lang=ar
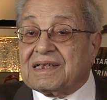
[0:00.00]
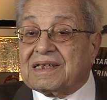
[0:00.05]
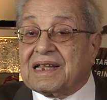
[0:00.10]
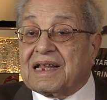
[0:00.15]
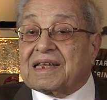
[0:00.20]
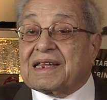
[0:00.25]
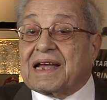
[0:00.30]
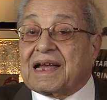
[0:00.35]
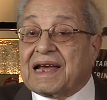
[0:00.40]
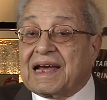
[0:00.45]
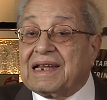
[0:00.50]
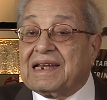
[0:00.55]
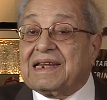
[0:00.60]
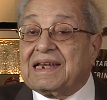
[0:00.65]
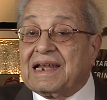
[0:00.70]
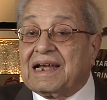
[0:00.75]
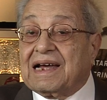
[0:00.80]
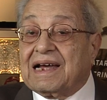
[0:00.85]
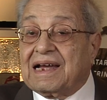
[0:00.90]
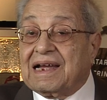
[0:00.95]

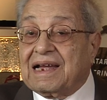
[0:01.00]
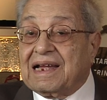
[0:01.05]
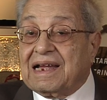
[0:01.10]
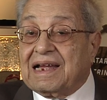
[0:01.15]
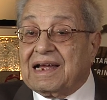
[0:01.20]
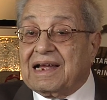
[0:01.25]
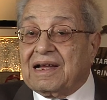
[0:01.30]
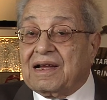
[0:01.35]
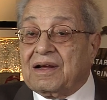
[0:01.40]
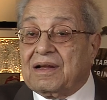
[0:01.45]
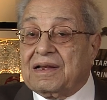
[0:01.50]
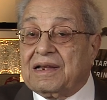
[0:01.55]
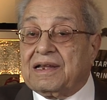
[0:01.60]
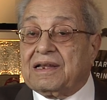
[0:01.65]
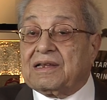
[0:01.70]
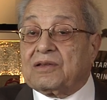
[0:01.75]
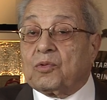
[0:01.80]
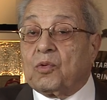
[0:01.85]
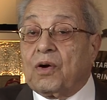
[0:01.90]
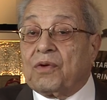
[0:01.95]
تتخلى
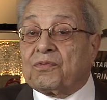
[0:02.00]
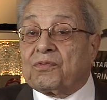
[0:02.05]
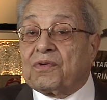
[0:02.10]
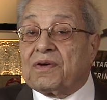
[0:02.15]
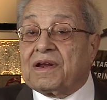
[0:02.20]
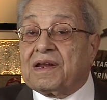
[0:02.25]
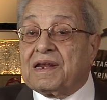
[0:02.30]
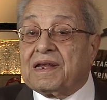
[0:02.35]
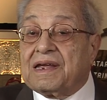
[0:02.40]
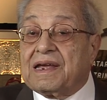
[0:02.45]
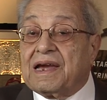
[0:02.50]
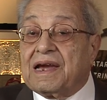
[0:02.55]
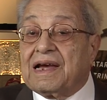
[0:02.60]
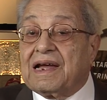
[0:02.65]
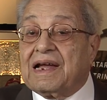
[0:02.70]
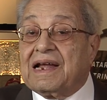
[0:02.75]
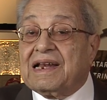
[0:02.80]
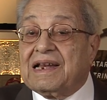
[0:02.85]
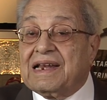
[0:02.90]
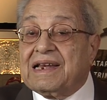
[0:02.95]
لتوفر
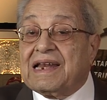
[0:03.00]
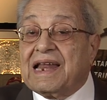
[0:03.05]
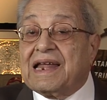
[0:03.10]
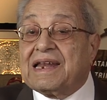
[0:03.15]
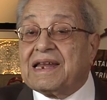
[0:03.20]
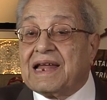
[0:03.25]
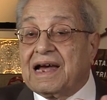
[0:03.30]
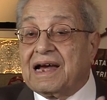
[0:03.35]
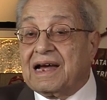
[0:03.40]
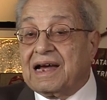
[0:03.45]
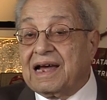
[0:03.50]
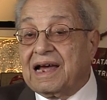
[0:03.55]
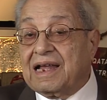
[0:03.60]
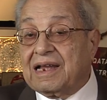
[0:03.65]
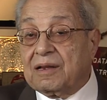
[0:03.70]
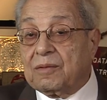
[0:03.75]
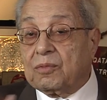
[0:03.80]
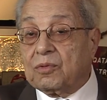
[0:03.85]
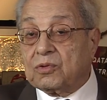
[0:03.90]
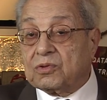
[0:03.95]
هي لنا
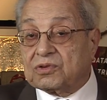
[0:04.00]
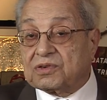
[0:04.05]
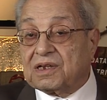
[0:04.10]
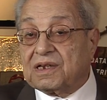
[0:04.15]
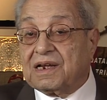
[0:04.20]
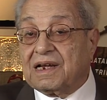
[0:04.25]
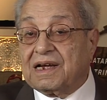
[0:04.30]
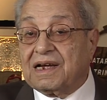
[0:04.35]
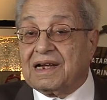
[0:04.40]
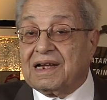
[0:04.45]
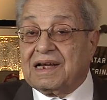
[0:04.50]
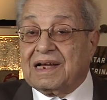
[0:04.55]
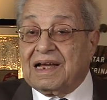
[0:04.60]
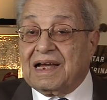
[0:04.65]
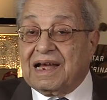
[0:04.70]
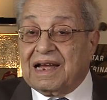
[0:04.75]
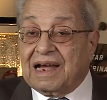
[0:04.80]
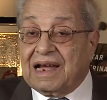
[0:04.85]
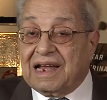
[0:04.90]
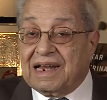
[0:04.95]
البوصلة
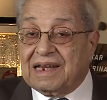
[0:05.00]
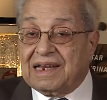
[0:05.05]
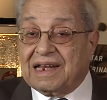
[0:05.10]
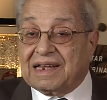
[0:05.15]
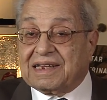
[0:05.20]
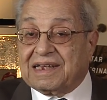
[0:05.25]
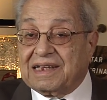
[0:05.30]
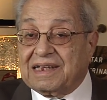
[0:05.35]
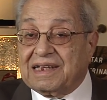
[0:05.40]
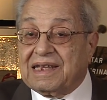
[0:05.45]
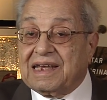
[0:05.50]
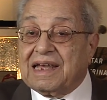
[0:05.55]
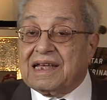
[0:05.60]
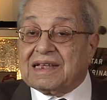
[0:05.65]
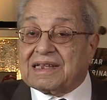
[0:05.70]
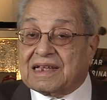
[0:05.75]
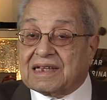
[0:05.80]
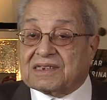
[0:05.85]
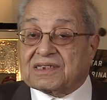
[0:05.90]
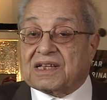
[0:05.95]
التي
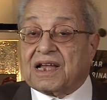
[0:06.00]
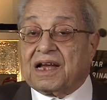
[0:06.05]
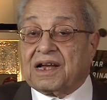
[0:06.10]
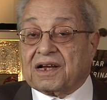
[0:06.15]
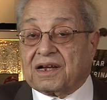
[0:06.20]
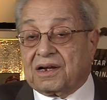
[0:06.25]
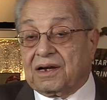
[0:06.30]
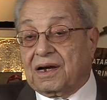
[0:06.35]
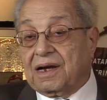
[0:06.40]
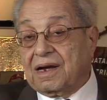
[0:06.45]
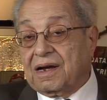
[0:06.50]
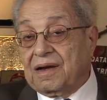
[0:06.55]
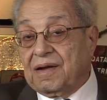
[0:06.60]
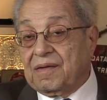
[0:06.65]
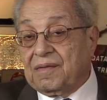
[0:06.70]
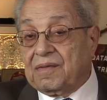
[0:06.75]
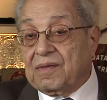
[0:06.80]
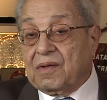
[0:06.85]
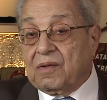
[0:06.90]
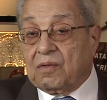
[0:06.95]
تستحقها
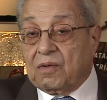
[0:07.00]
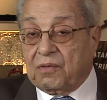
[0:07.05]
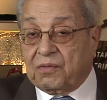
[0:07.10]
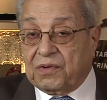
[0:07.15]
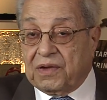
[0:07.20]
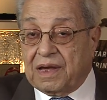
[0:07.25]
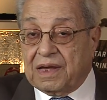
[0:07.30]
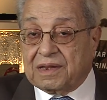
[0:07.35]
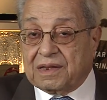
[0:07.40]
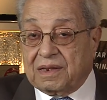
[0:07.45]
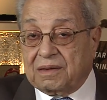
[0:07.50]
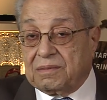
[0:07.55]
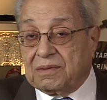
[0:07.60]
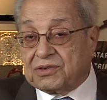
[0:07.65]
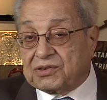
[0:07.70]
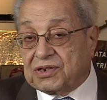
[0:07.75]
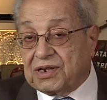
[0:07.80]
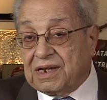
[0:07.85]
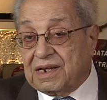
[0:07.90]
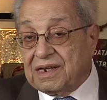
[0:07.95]
وفي هذا
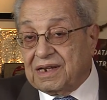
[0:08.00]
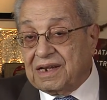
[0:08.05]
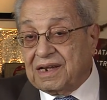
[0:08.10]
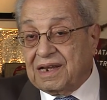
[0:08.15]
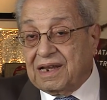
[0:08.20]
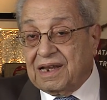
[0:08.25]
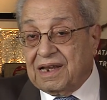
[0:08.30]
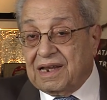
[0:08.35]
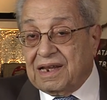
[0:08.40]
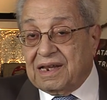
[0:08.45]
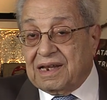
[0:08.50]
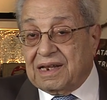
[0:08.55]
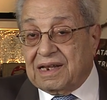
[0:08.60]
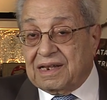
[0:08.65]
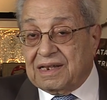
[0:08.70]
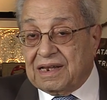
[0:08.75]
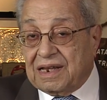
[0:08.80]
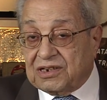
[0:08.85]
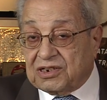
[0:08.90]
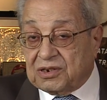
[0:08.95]
المجال
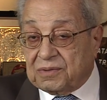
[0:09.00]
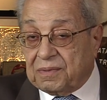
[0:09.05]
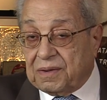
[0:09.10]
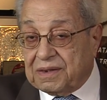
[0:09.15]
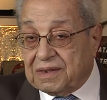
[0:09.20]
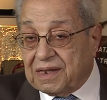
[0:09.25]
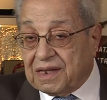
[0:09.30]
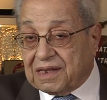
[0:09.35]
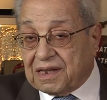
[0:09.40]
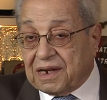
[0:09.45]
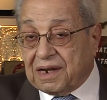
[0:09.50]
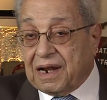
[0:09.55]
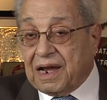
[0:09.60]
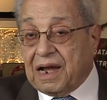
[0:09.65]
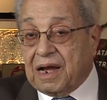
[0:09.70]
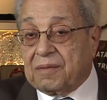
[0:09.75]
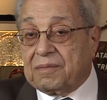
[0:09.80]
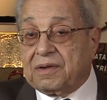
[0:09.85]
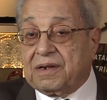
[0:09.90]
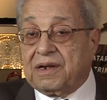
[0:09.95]
يجب أن
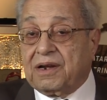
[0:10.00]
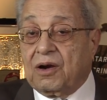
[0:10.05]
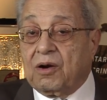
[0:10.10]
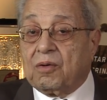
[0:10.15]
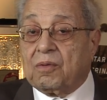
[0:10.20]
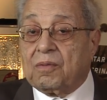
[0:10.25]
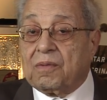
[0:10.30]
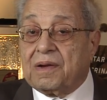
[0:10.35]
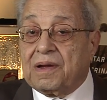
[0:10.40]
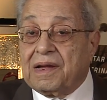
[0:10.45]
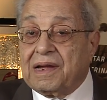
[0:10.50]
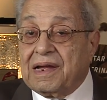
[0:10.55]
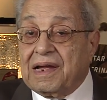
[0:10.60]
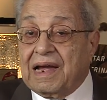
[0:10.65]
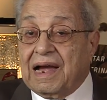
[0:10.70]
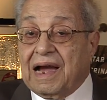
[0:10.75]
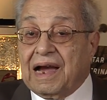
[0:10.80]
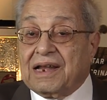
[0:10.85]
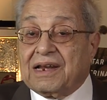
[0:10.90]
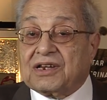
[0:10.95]
نترحم اليوم
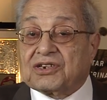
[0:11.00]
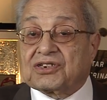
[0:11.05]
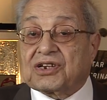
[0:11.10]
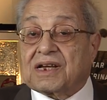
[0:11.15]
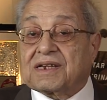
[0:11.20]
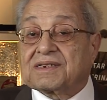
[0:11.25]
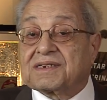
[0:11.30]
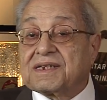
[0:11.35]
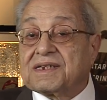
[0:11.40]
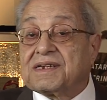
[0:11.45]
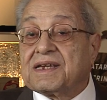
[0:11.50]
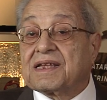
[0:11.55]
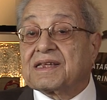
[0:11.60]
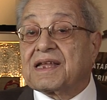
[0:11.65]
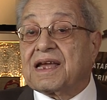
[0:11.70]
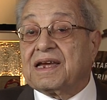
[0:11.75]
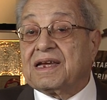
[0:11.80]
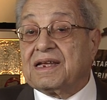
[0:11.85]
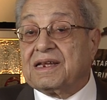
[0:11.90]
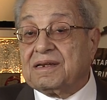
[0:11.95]
على
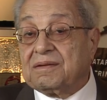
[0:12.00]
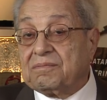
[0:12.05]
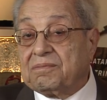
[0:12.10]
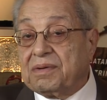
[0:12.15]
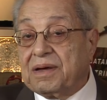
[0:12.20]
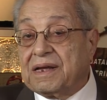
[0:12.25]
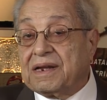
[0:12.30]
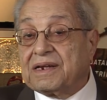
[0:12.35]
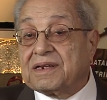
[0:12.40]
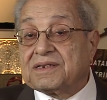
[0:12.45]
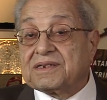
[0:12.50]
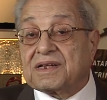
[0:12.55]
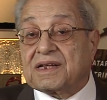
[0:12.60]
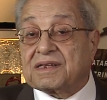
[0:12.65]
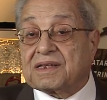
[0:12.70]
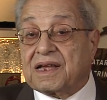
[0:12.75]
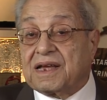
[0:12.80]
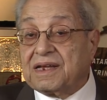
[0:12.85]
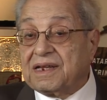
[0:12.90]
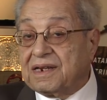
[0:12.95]
شخصيتين
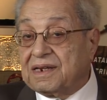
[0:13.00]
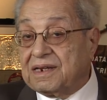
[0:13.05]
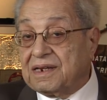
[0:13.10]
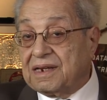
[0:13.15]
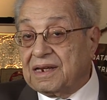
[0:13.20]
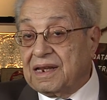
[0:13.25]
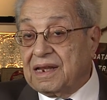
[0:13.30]
بارزتين